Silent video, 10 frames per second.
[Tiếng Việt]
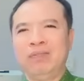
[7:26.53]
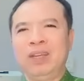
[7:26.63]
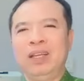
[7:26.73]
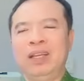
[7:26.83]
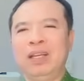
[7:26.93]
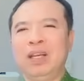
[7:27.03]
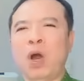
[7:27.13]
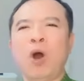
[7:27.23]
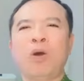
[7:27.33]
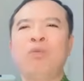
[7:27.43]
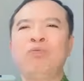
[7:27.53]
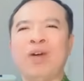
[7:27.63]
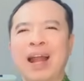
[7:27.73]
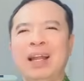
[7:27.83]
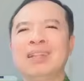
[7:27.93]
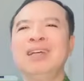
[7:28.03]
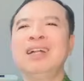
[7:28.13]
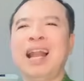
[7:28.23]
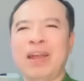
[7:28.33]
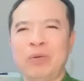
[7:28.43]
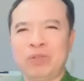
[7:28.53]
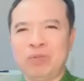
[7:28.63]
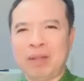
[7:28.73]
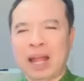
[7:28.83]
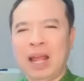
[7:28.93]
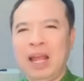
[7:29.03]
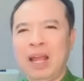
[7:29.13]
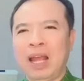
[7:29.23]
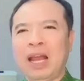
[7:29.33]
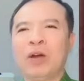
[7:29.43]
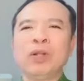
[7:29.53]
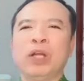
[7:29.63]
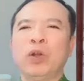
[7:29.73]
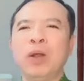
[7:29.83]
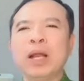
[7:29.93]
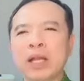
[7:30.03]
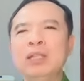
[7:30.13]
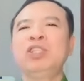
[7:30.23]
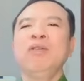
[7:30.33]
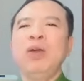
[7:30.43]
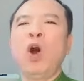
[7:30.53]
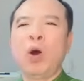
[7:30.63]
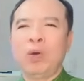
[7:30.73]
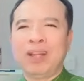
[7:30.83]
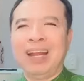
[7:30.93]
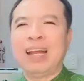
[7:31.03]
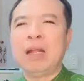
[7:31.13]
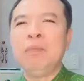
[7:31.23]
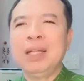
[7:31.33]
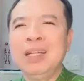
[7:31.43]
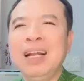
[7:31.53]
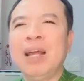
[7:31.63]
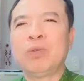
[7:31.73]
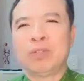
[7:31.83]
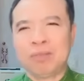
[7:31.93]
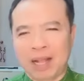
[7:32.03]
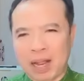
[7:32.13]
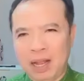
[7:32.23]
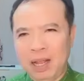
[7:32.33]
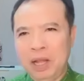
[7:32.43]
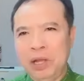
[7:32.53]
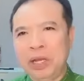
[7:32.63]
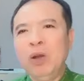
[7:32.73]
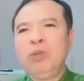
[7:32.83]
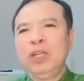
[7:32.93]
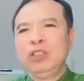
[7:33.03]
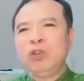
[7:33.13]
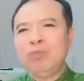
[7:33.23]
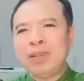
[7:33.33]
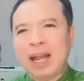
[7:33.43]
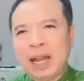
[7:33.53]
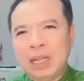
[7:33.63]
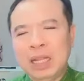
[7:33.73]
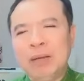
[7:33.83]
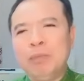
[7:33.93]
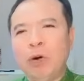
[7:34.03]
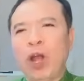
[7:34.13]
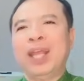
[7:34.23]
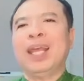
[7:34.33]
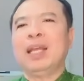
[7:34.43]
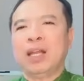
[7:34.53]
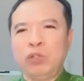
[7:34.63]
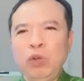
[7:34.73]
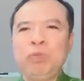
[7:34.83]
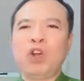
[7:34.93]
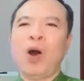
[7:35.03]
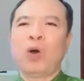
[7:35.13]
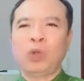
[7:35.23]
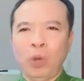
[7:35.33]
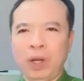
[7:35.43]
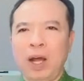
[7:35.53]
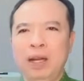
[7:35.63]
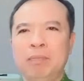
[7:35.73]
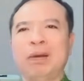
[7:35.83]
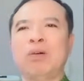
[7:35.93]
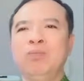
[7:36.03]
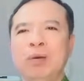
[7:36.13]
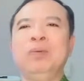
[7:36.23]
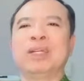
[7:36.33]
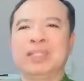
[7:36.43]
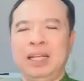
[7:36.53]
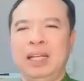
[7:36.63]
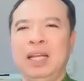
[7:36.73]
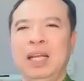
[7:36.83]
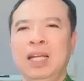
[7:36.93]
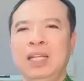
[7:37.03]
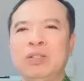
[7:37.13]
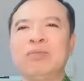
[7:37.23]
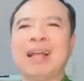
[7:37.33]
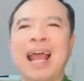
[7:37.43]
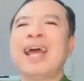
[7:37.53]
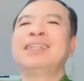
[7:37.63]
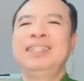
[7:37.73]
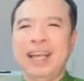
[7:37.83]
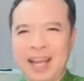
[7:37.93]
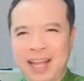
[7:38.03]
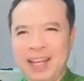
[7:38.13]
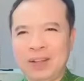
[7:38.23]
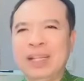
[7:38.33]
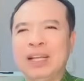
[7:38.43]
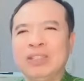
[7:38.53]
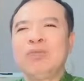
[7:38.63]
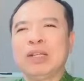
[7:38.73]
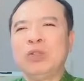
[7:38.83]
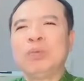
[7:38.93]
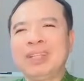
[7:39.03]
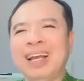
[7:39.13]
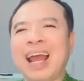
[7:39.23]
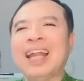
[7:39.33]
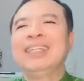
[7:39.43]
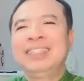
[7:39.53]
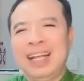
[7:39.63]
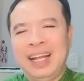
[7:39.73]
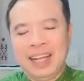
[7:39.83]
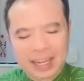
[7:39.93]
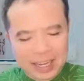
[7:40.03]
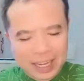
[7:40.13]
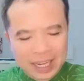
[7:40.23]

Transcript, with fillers: bởi vì họ không phải là tương lai của chúng ta hay là có thể nói là nếu chơi với họ có thể là đánh mất tương lai của chúng ta nếu như chúng ta đã tìm mọi cách để giúp cho họ tốt hơn mà cũng không được gì thì chúng ta hạn chế có thể chúng ta dùng cái từ hạn chế